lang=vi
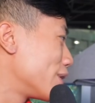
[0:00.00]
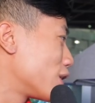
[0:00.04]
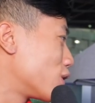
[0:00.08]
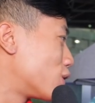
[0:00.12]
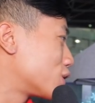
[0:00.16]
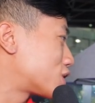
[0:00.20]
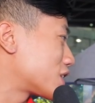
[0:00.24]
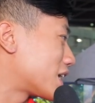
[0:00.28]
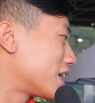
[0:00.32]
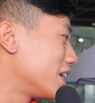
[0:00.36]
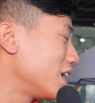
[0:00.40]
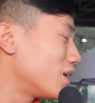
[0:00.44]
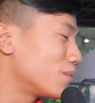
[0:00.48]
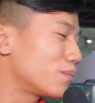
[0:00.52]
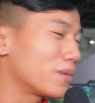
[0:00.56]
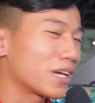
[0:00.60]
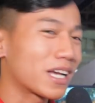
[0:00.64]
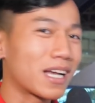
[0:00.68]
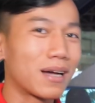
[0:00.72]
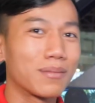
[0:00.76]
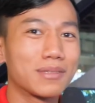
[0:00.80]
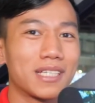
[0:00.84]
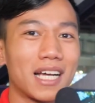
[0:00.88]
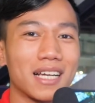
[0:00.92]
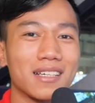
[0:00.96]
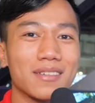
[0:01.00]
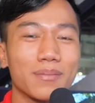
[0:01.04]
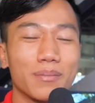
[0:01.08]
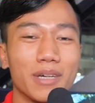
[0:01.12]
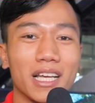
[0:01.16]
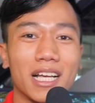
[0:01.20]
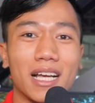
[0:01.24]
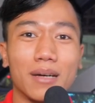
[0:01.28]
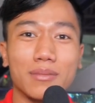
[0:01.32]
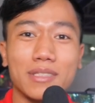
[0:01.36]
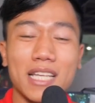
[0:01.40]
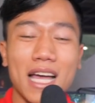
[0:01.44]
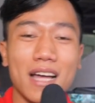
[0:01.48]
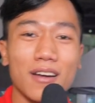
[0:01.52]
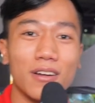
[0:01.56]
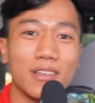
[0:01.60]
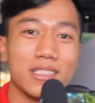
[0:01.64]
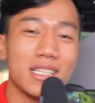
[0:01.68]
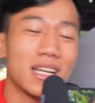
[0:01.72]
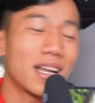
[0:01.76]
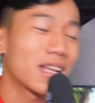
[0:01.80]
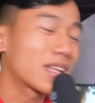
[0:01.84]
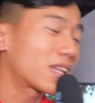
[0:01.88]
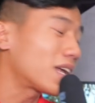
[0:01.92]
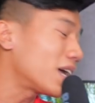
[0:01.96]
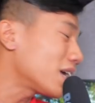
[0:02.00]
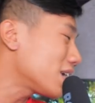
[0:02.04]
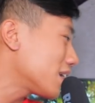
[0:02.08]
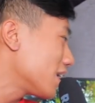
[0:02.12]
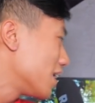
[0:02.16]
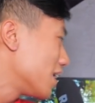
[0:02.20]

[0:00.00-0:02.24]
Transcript: mình ngồi trải nghiệm mình cảm giác mình cảm giác nó rất là thích